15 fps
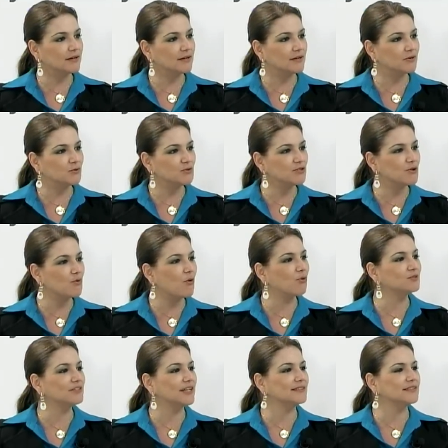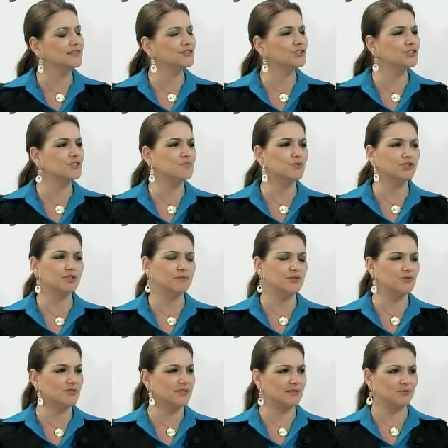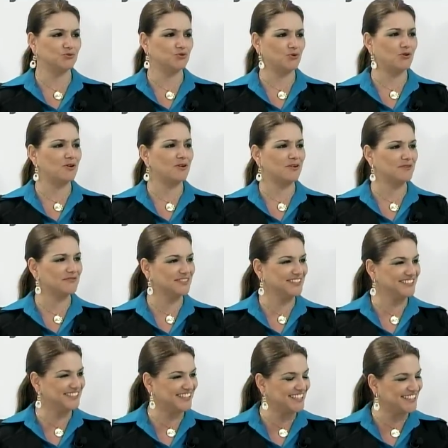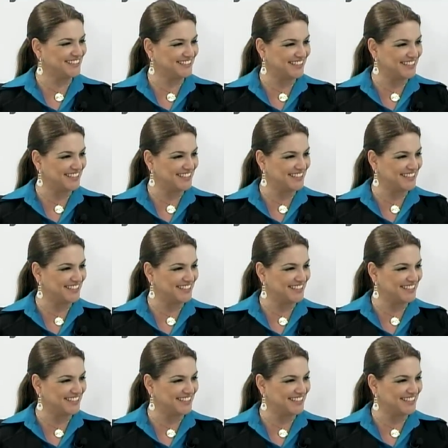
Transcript: uh, o seu contratante diz, puxa, mas você é tão jovem, tem, tem